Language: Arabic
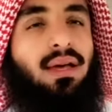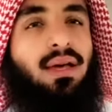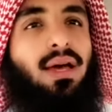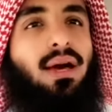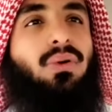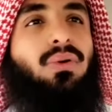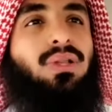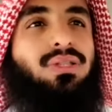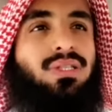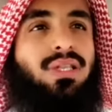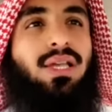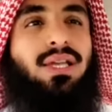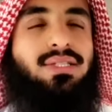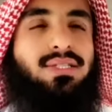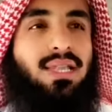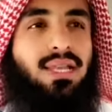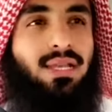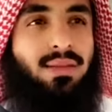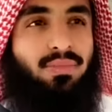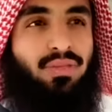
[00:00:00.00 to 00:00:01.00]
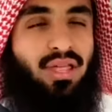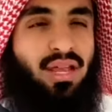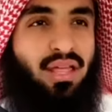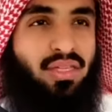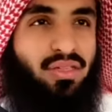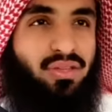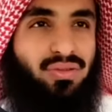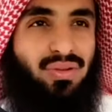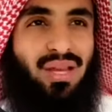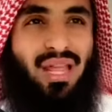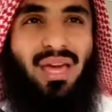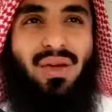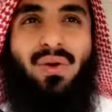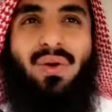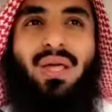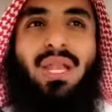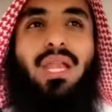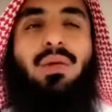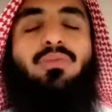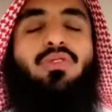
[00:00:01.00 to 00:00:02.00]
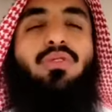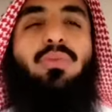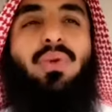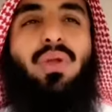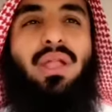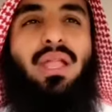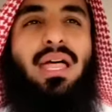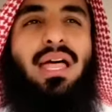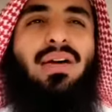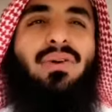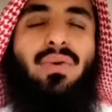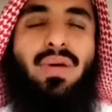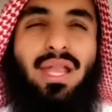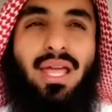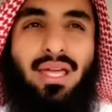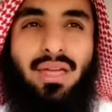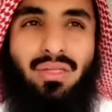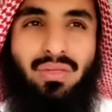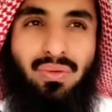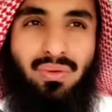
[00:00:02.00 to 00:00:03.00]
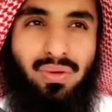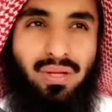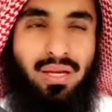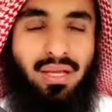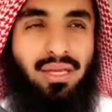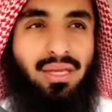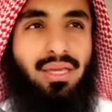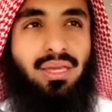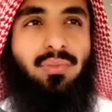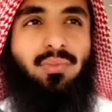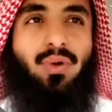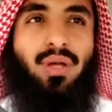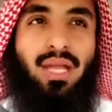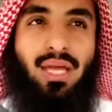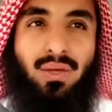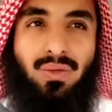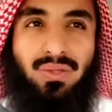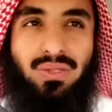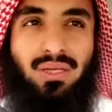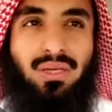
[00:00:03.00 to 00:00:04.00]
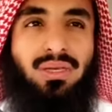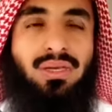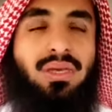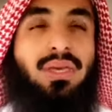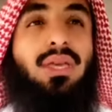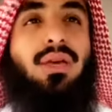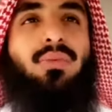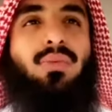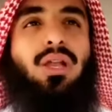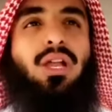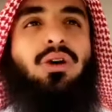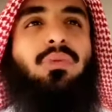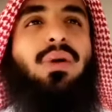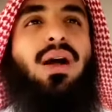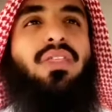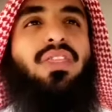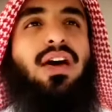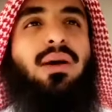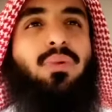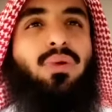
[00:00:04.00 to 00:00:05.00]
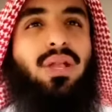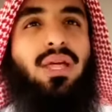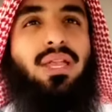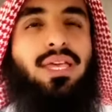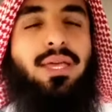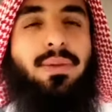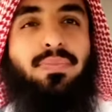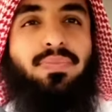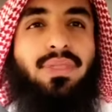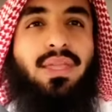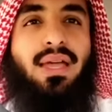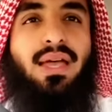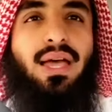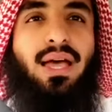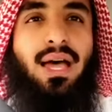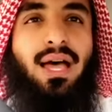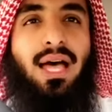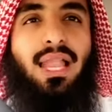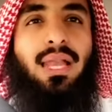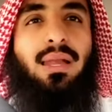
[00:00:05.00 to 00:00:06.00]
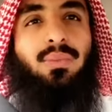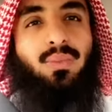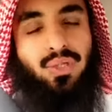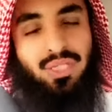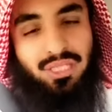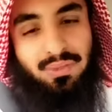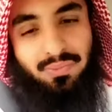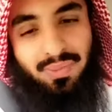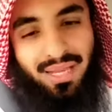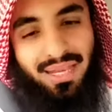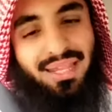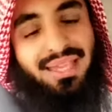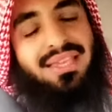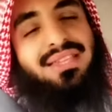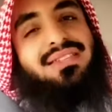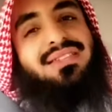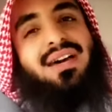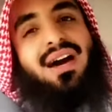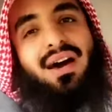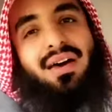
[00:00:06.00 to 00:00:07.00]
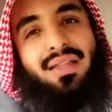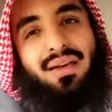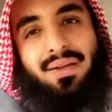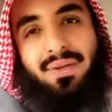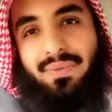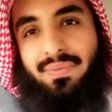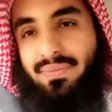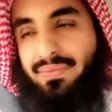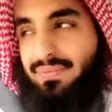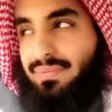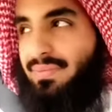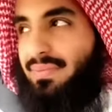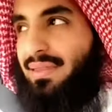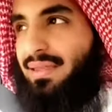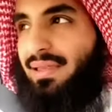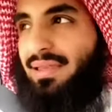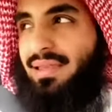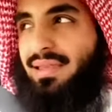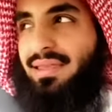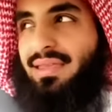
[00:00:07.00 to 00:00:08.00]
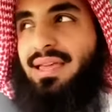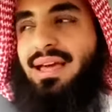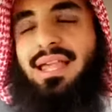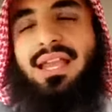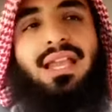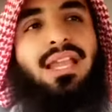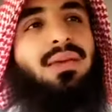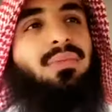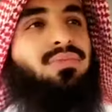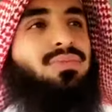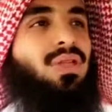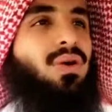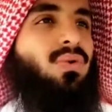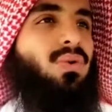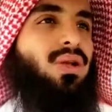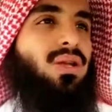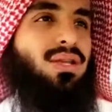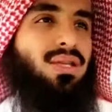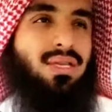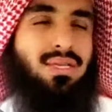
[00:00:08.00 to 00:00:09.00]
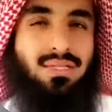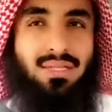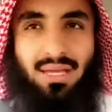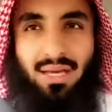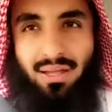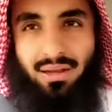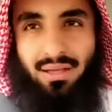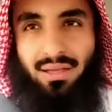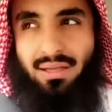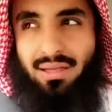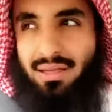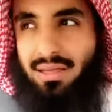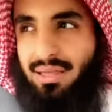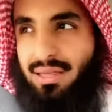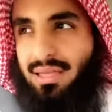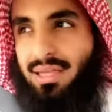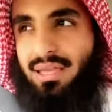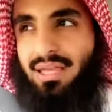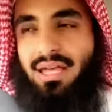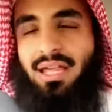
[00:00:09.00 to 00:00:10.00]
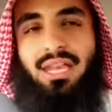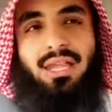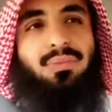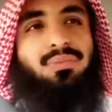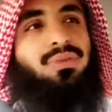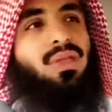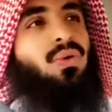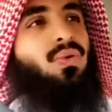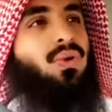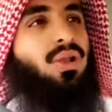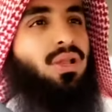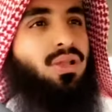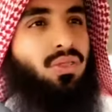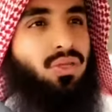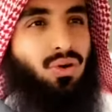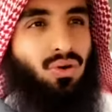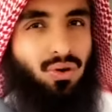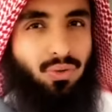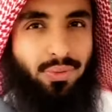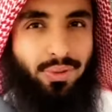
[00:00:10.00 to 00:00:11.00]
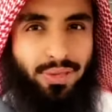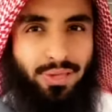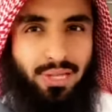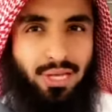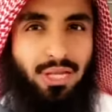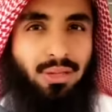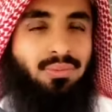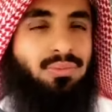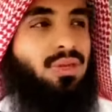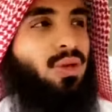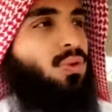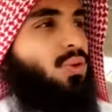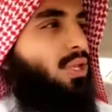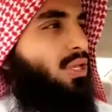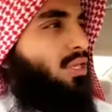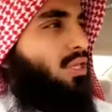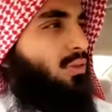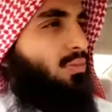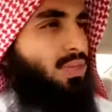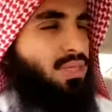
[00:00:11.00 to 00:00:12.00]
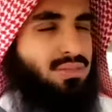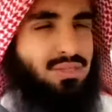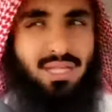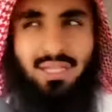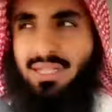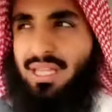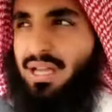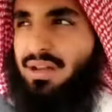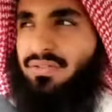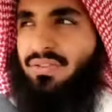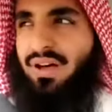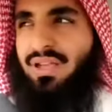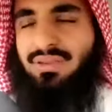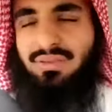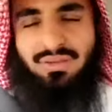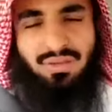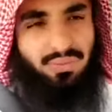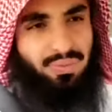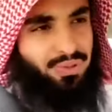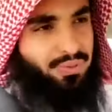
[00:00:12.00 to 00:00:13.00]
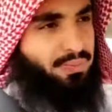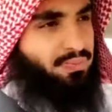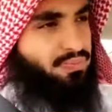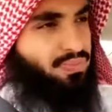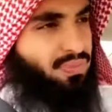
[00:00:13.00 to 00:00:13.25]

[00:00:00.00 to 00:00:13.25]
قول صلى الله عليه وسلم ثلاثة لا يكلمهم الله ولا ينظر إليهم ولا يزكيهم ولهم عذاب أليم المسبل إزارة يعني اللي مطول إزارة اللي مطول ثوبه اللي مطول قميصه تكفى انتبه